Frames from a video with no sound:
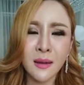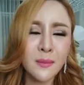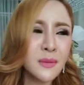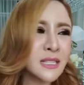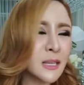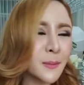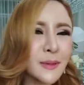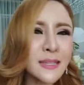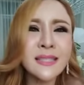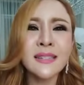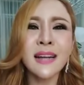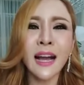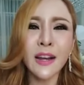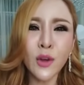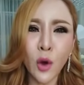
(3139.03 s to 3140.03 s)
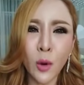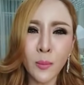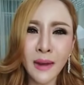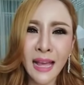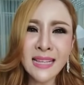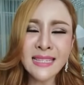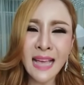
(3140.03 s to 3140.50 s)
มึงจะไปซื้อขนม
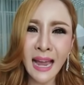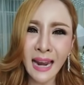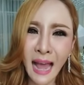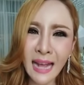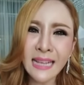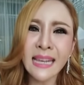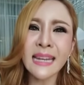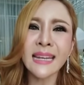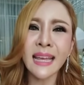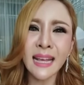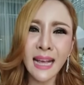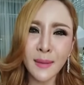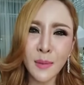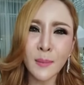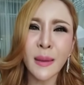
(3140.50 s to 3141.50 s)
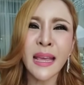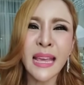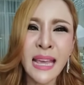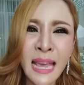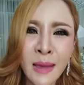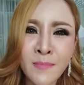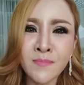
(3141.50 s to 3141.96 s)
ไร้สาระกินได้ยังไงมันไม่
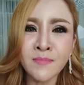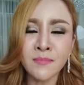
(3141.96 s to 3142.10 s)
อิ่ม